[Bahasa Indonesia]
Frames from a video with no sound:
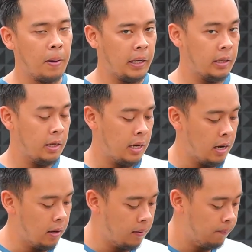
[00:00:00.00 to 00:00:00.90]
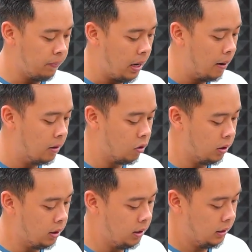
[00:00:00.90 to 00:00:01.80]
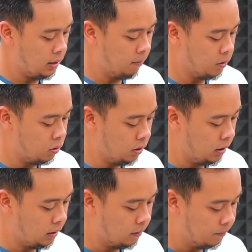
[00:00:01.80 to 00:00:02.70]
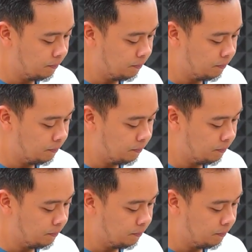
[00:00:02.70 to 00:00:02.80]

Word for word: pakainya yang Android ini Samsung ini.